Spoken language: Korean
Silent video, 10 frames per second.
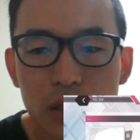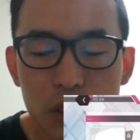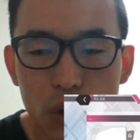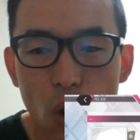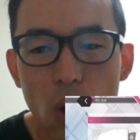
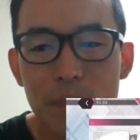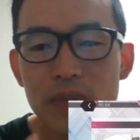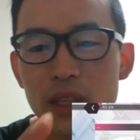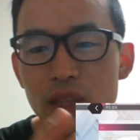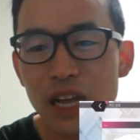그리고
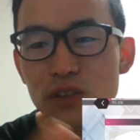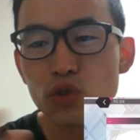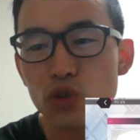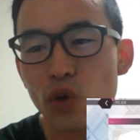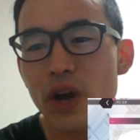
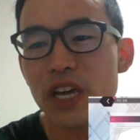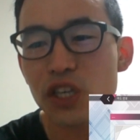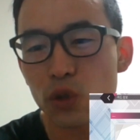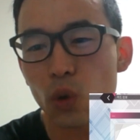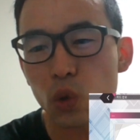다른 유저와의
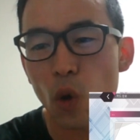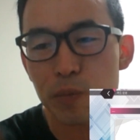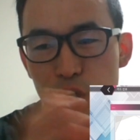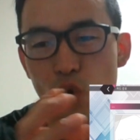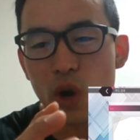
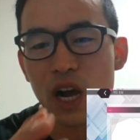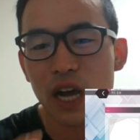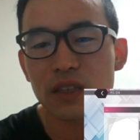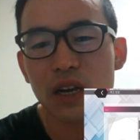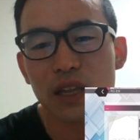기록도 비교가
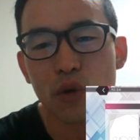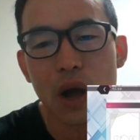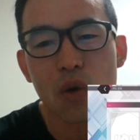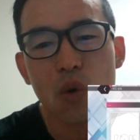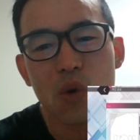
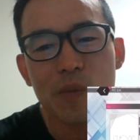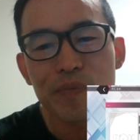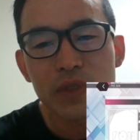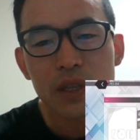가능하다고 하고,